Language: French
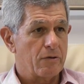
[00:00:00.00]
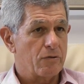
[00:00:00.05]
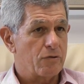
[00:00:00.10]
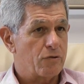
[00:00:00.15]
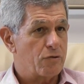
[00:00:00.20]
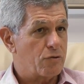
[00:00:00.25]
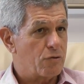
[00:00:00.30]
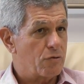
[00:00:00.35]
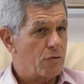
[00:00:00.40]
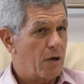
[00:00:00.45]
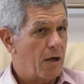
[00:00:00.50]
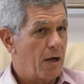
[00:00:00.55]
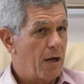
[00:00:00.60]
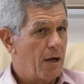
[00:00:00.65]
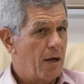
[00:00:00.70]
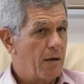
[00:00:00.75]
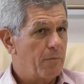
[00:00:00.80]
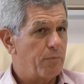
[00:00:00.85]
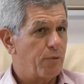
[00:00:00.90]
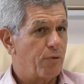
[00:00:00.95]

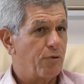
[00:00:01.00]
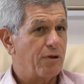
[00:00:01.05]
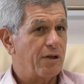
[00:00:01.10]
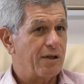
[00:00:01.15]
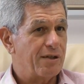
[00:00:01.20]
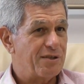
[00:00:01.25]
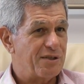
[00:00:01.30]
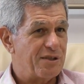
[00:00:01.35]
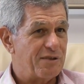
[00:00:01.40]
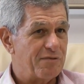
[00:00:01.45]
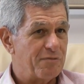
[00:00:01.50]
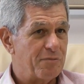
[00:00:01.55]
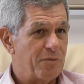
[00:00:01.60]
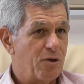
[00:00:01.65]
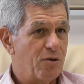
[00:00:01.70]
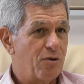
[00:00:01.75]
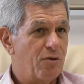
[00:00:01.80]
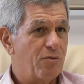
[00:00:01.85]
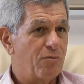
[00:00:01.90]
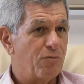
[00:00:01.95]
sera
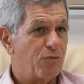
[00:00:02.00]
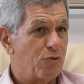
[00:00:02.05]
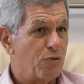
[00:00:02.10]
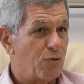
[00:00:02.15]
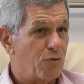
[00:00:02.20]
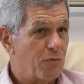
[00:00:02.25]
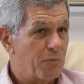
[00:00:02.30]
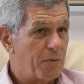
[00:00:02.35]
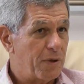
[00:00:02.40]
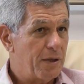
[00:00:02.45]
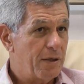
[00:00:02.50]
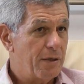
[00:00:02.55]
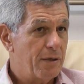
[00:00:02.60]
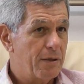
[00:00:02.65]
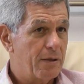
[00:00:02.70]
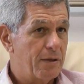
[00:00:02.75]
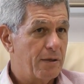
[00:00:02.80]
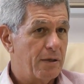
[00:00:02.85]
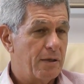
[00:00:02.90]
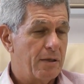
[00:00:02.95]
progressivement mieux compris
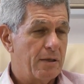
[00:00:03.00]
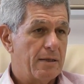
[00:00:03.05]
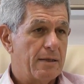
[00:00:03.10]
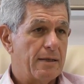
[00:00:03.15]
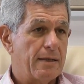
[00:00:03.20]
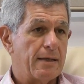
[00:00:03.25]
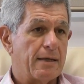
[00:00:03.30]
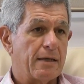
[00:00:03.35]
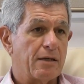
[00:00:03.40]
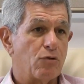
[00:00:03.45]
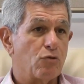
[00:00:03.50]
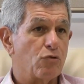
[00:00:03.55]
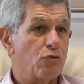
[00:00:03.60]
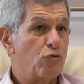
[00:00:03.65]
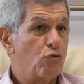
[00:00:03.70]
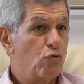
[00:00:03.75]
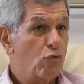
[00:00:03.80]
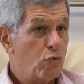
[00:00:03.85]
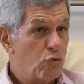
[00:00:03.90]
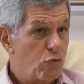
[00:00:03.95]
et que
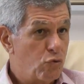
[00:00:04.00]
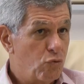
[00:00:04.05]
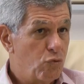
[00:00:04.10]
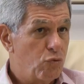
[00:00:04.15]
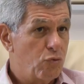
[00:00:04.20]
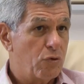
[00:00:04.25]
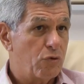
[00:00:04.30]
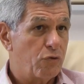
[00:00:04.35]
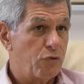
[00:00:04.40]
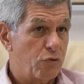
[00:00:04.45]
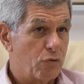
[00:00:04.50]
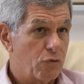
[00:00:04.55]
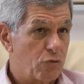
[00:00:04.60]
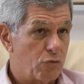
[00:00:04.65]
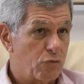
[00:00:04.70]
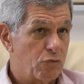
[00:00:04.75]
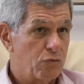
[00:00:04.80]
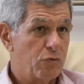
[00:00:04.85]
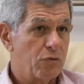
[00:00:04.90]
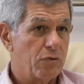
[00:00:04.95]
surtout,
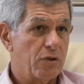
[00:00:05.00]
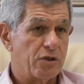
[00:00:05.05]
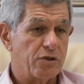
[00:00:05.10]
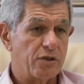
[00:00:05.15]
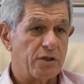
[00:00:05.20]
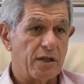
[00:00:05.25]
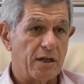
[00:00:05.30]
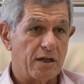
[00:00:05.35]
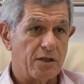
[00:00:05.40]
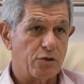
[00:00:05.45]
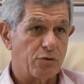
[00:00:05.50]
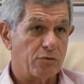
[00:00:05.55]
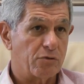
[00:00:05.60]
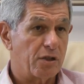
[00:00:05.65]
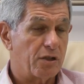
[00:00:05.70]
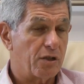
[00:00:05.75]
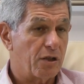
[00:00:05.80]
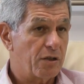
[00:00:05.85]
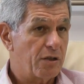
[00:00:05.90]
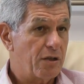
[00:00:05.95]
surtout, la génération
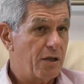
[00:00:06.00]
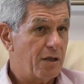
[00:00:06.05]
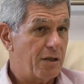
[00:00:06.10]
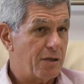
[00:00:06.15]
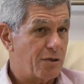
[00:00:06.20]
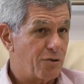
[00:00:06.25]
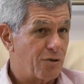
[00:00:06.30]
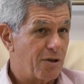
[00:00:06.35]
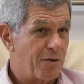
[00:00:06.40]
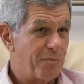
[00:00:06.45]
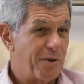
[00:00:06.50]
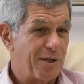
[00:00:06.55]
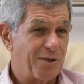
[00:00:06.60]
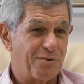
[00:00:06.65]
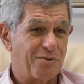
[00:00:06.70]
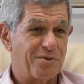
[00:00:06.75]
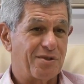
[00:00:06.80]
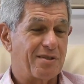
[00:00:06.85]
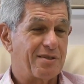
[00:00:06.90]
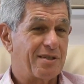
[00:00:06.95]
des trentenaires, et je rappelle
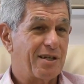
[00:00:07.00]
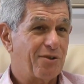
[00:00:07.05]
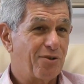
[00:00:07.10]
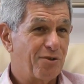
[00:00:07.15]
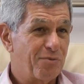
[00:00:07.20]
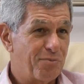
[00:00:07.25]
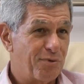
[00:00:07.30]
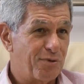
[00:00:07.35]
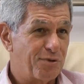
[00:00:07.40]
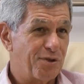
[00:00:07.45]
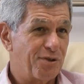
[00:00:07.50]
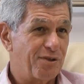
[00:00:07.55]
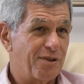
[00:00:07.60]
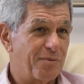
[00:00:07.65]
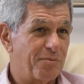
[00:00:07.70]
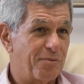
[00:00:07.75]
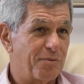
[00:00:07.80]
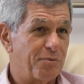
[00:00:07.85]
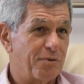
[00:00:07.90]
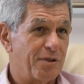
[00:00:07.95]
que c'est 50% de
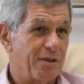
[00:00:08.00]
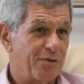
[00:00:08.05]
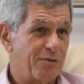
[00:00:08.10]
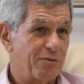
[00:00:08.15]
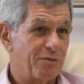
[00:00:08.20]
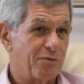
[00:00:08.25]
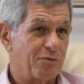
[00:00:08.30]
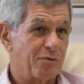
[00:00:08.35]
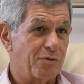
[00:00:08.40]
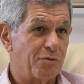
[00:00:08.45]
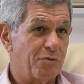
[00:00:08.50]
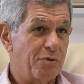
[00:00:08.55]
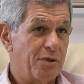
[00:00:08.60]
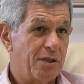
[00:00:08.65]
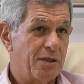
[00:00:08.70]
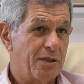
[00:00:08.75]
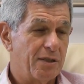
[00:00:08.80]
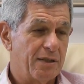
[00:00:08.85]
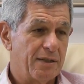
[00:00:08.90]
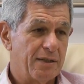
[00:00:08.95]
la population aujourd'hui,